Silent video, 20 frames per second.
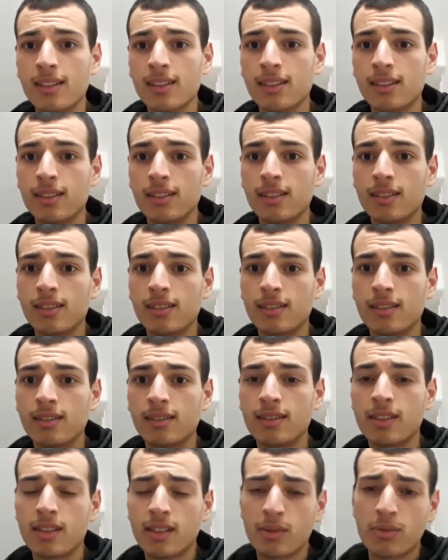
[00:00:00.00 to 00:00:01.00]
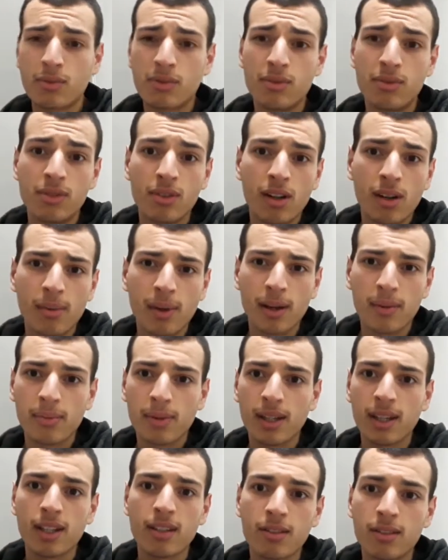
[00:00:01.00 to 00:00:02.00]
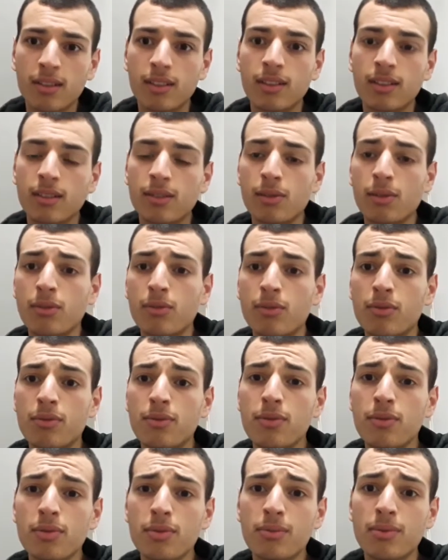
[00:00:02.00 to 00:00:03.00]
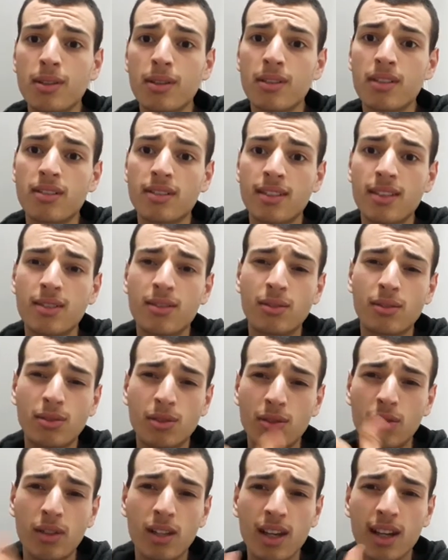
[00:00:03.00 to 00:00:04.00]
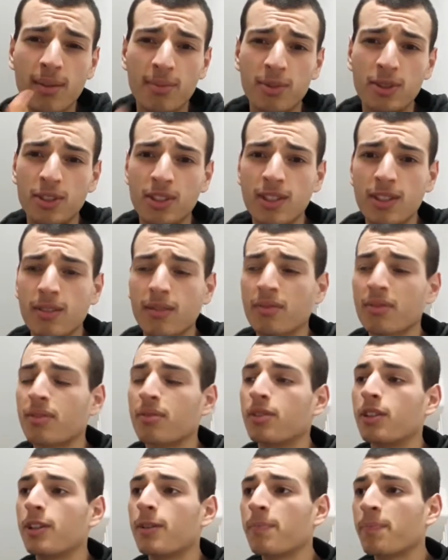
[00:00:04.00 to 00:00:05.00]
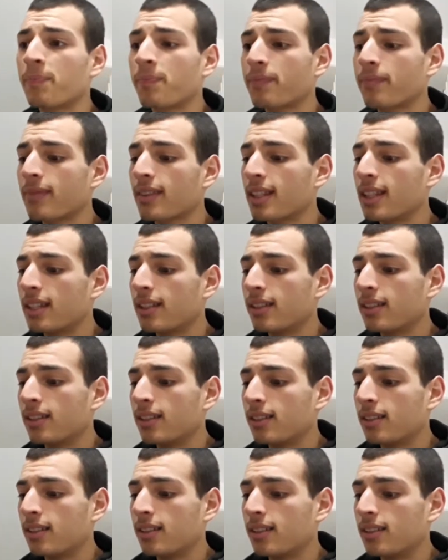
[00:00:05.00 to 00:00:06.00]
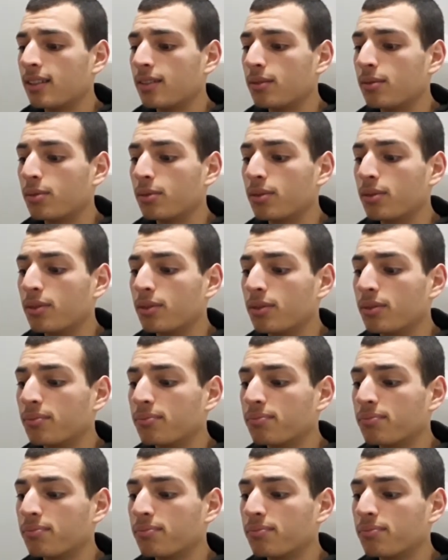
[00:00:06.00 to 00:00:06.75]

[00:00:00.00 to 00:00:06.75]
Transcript: euh, des étudiants à préparer leur, concours ou bien des aides scolaires à moitié, enfin voilà. Donc euh,